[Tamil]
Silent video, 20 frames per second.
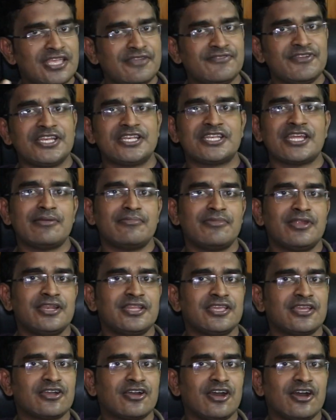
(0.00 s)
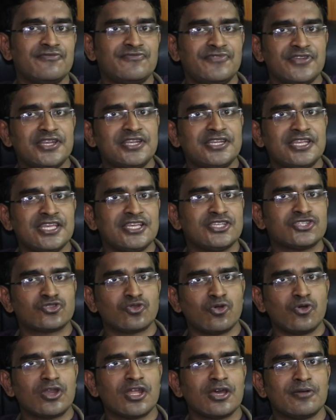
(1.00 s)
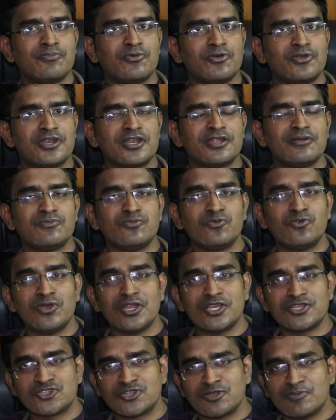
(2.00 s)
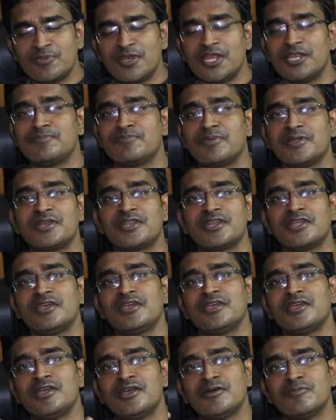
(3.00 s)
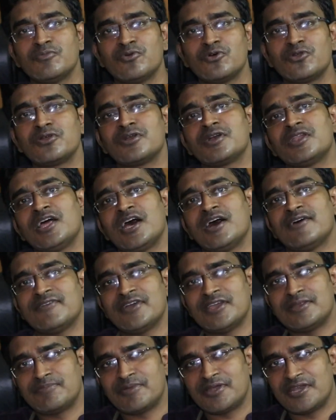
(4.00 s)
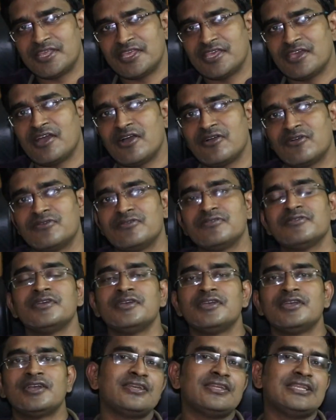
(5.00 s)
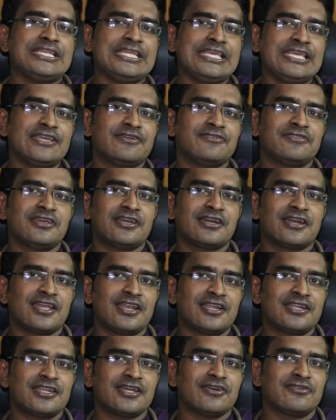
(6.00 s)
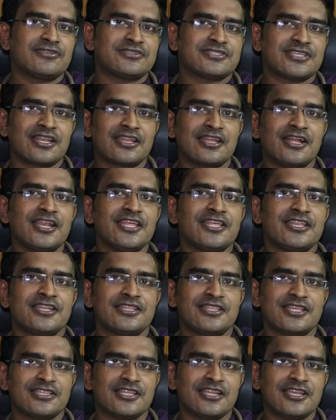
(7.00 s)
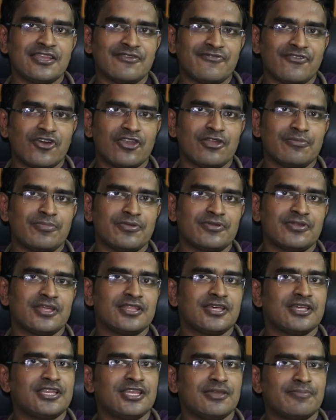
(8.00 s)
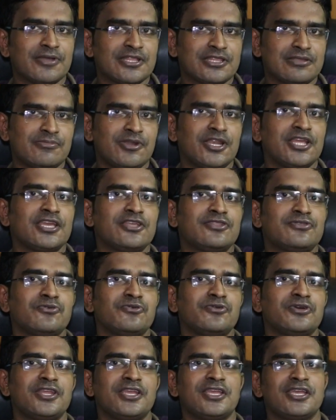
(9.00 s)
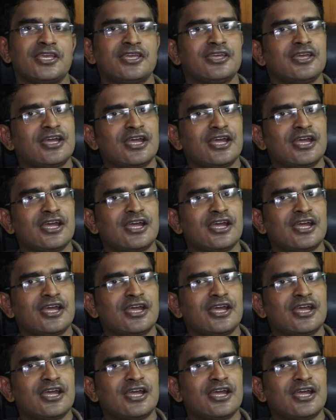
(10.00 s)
ஈவினிங் டைமில் நீங்கள் காஃபி டீ சோடா போன்ற மூளை ஸ்டிமுலேட் பண்ணுற பொருட்களை அவாய்ட் பண்ணியே ஆகணும் நீங்கள் வந்து கரெக்டாக ஒரு சர்க்கடி ரதத்தை நீங்கள் ஃபாலோ பண்ணணும் அதாவது நீங்கள் பத்து மணிக்கே தூங்குறீங்க